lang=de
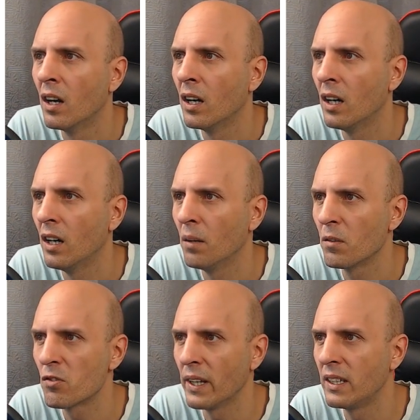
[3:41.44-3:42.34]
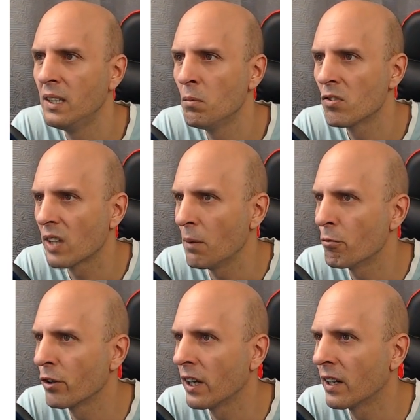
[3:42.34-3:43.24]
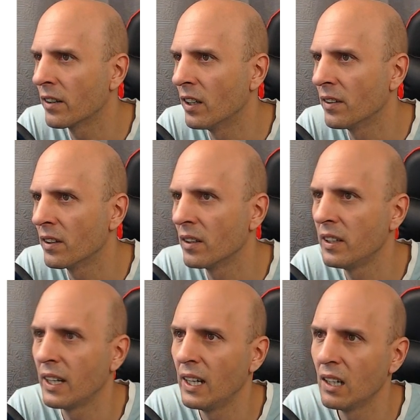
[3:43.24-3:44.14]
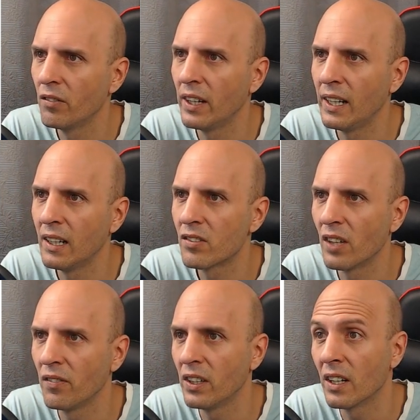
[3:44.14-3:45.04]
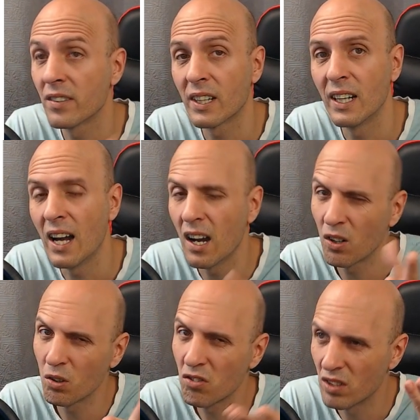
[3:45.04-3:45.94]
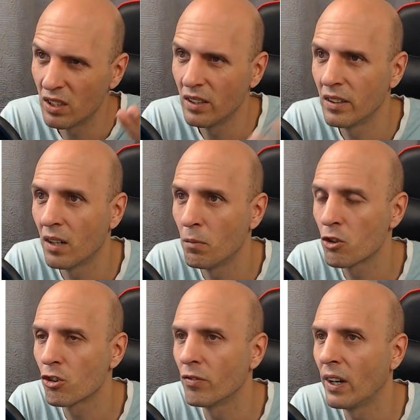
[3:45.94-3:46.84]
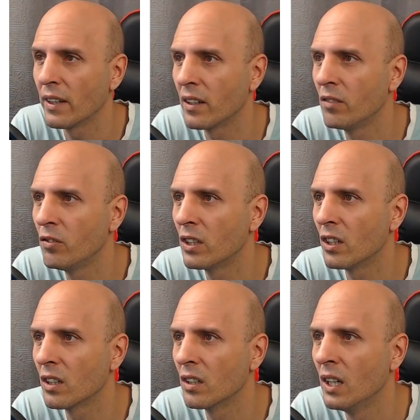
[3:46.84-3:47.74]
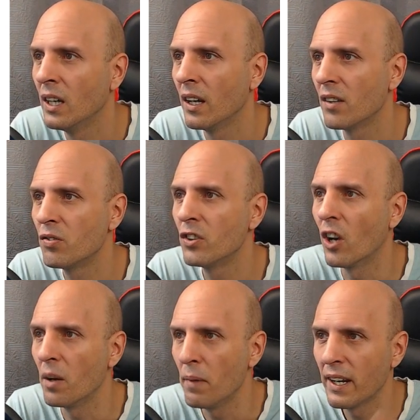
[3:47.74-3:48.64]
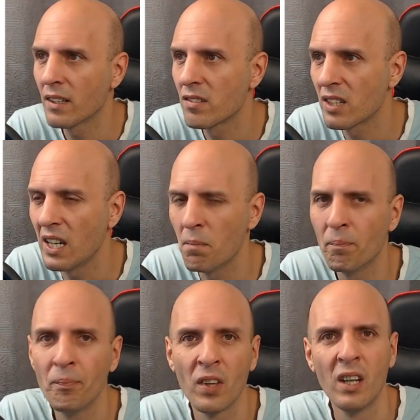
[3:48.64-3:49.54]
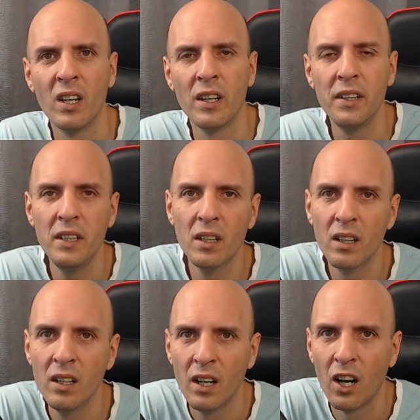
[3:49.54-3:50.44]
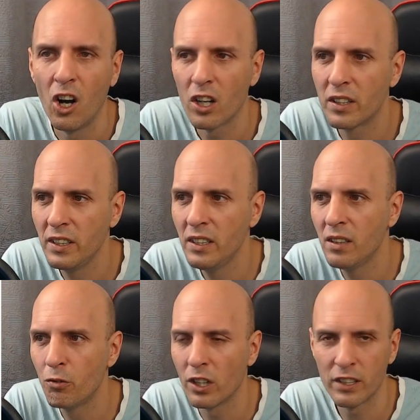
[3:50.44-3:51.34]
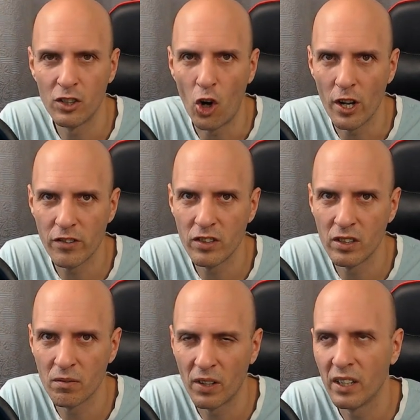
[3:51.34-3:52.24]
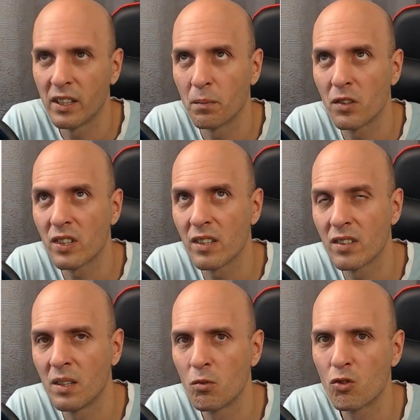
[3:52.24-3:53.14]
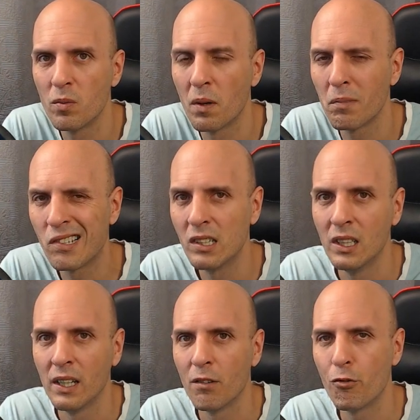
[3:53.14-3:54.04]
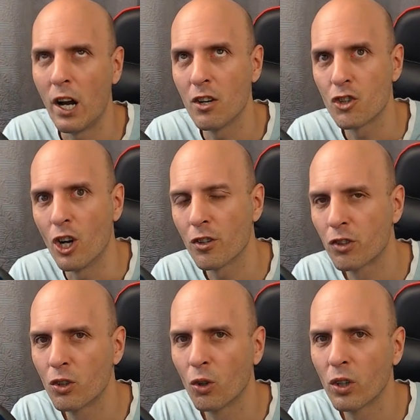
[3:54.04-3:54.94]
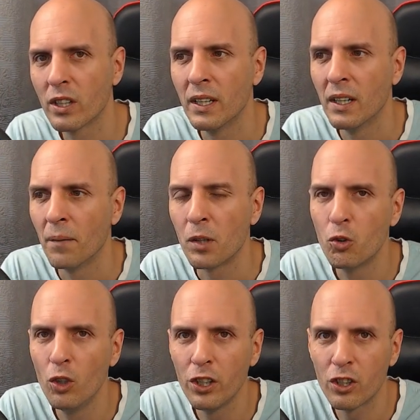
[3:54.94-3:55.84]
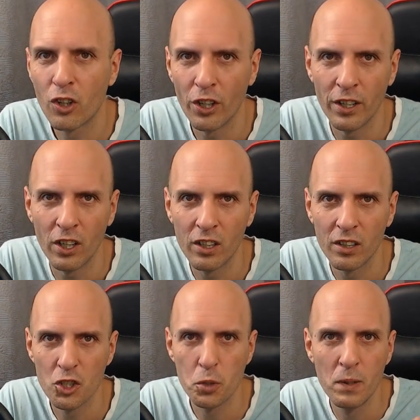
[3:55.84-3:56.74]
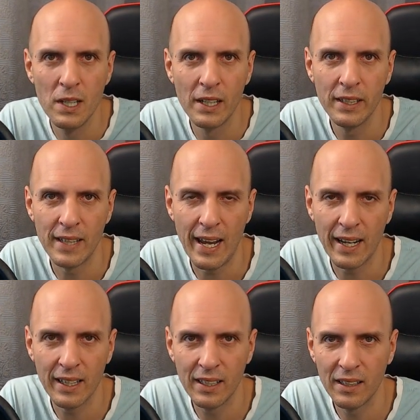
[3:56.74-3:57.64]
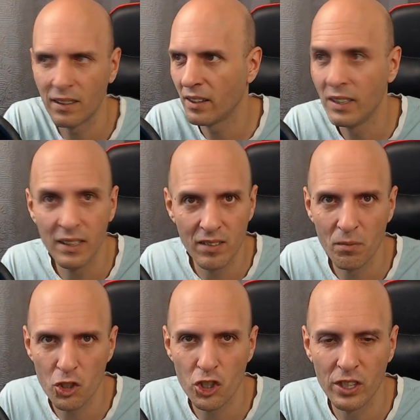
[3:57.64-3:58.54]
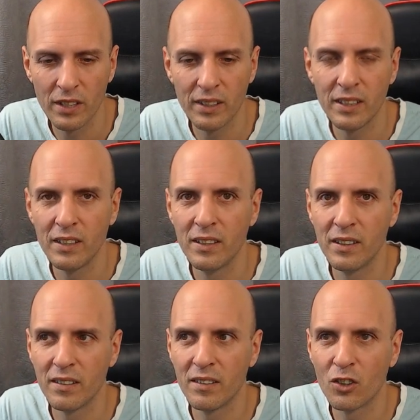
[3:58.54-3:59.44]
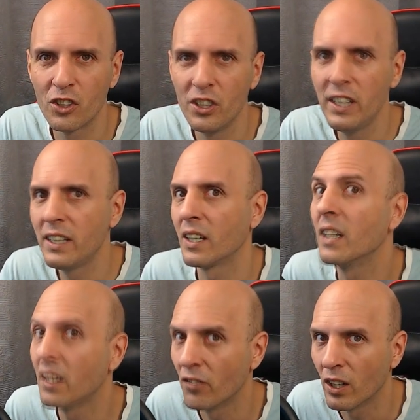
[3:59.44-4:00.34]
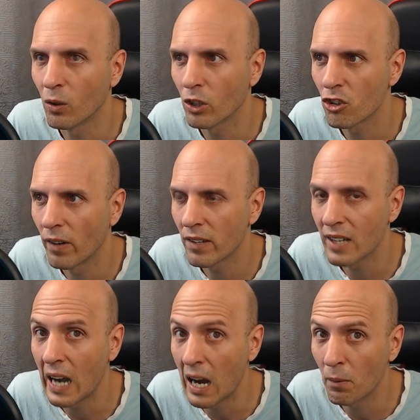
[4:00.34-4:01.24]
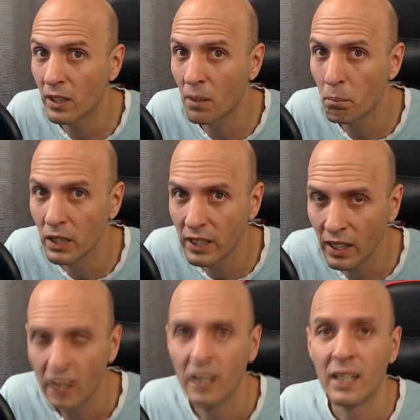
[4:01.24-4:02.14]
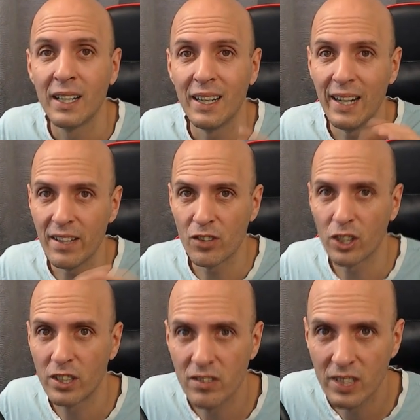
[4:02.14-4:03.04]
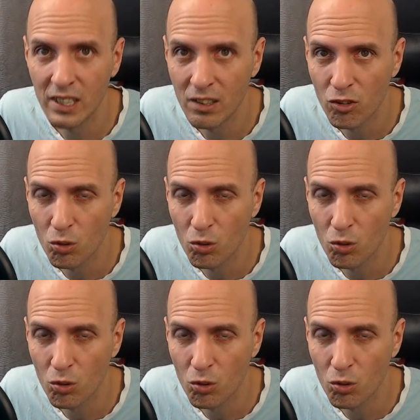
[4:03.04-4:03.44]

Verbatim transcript: Ähm, zwei Teams kämpfen gegeneinander, die Regeln werden ähnlich sein wie in Astralagos. Ja, hier haben wir schon, weiterhin wird auch, es wird neue Mechas geben. Hier auch die, die vielleicht neu sind, weil ich habe das gestern im Stream ein bisschen falsch ausgedrückt. Natürlich können auch Spieler hineingehen in diese Maschinen, die noch nicht drinnen waren, logischerweise. Aber dann bitte lest euch die Skills